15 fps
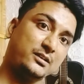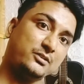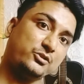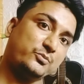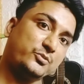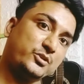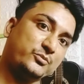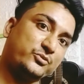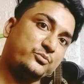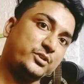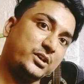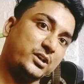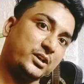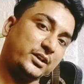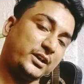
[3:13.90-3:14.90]
तुमने
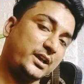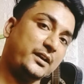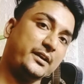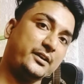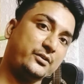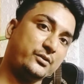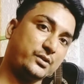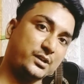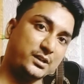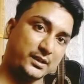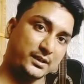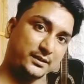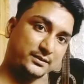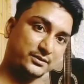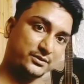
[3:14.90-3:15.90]
मुझका क्या रेट हो रखा
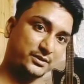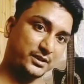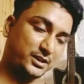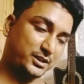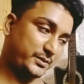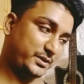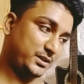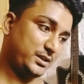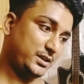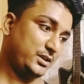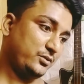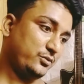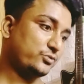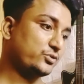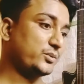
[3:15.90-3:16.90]
है एस का
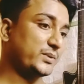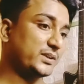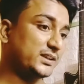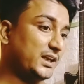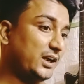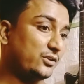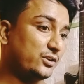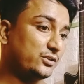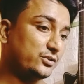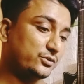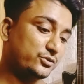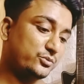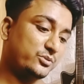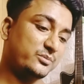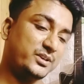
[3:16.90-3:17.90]
भी उसने बताया होगा सब
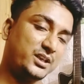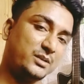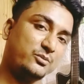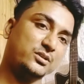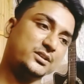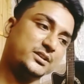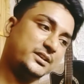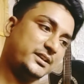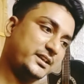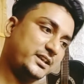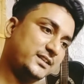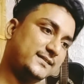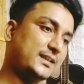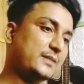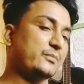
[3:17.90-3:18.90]
कुछ फिर भैया बोलते हैं ठीक है
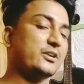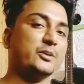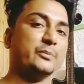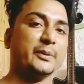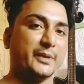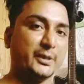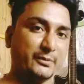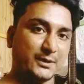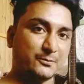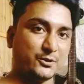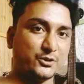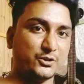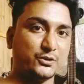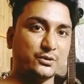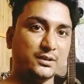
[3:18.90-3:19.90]
सेम रेट पर मैं भी आपको
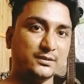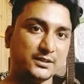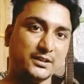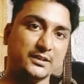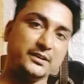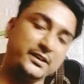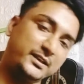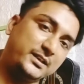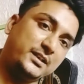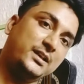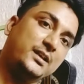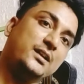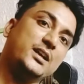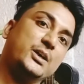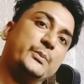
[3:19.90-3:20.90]
दे दूँगा इसके रेट
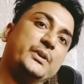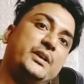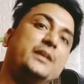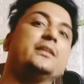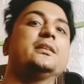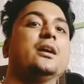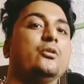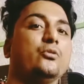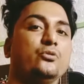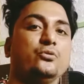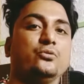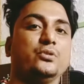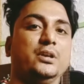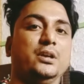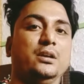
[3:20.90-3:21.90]
अभी ही डाउन
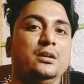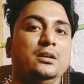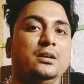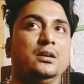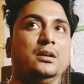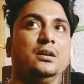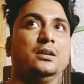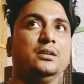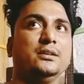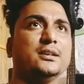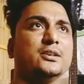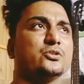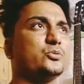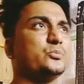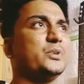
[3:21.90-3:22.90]
है ठीक है
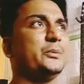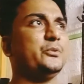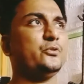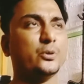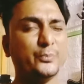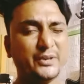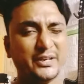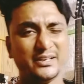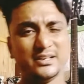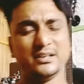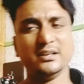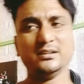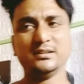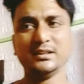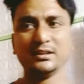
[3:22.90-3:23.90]
तो मे भी वो अपडेटेड
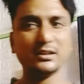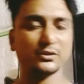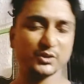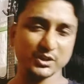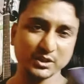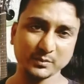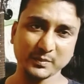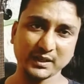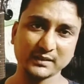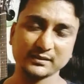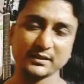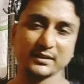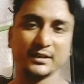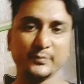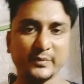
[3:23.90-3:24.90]
नहीं थे क्योंकि क्योंकि पार्ट्स
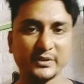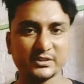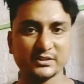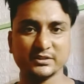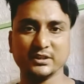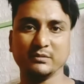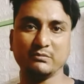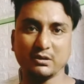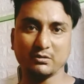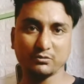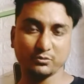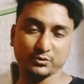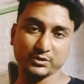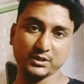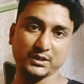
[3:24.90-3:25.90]
के रेट पीछे से अपडाउन
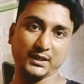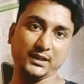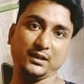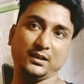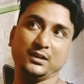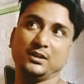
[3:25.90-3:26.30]
होते रहते हैं